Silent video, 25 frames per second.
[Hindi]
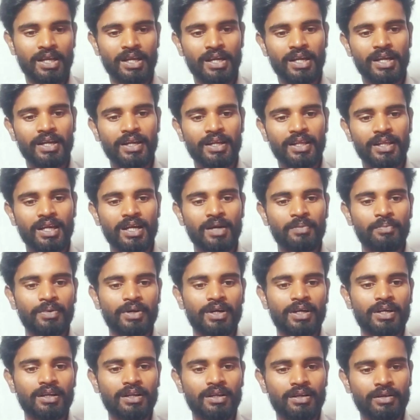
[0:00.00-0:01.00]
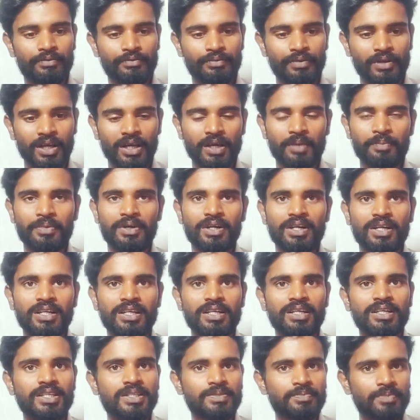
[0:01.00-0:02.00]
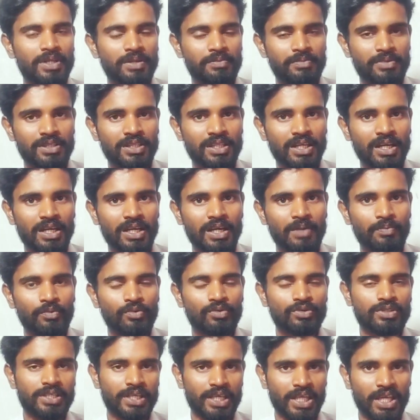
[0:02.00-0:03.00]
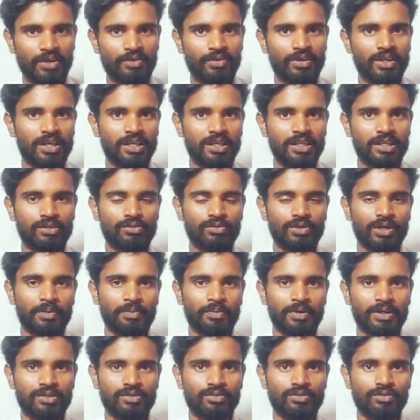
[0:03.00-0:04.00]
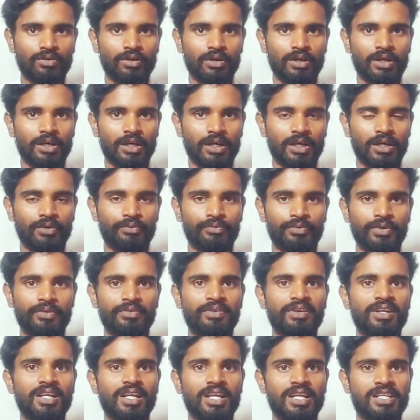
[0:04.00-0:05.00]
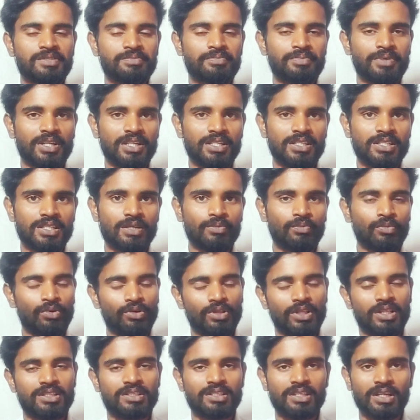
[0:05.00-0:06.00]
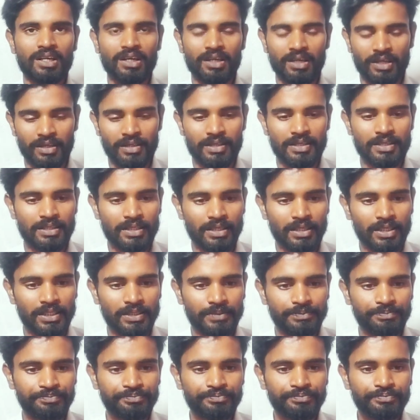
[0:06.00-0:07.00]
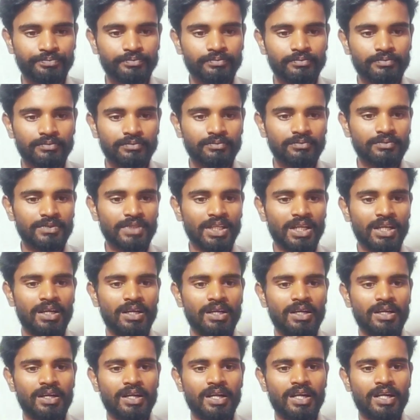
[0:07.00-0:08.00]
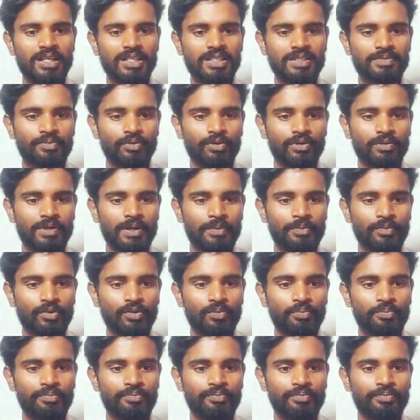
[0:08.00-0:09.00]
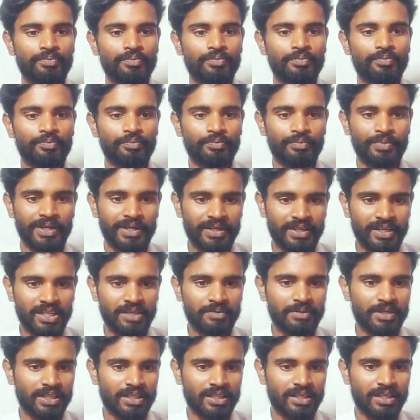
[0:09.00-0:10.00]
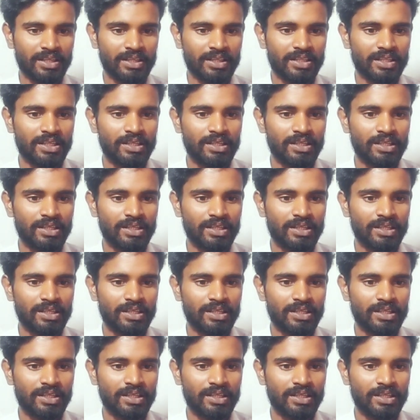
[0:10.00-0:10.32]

एंड यहाँ पर फिंगरप्रिंट एंड डिस्प्ले मिलता है आपको सिक्योरिटी के लिए तो आपका जो वीविंग एक्सपीरियंस है बहुत अच्छा कर देता है एंड इस फोन में आपको बैटरी की बात करते